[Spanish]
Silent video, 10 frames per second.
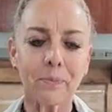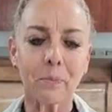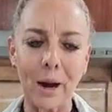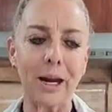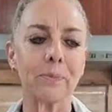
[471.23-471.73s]

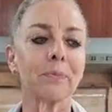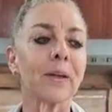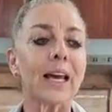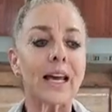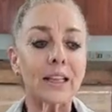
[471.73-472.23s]
Bueno,
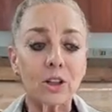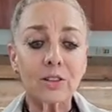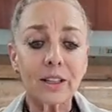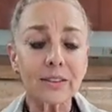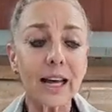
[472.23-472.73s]

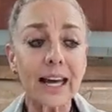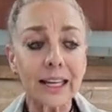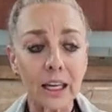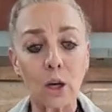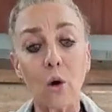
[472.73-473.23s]
entonces
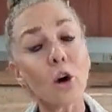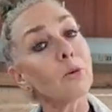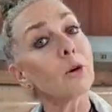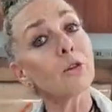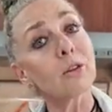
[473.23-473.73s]
aquí hoy
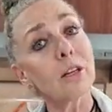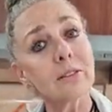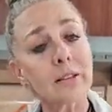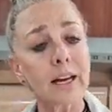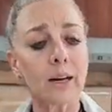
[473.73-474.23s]
voy a
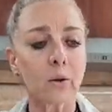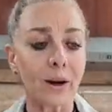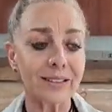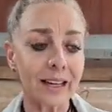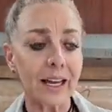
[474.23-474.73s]
utilizar o
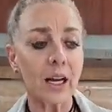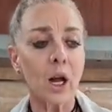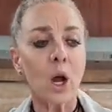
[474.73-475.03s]
hacer